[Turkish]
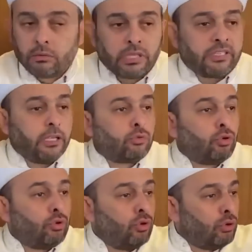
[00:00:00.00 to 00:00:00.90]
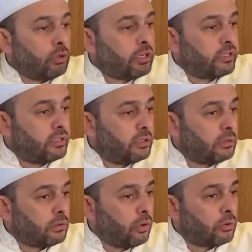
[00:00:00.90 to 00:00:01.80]
Tesettürünü kızının
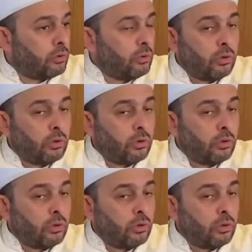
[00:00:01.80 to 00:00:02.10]
koru.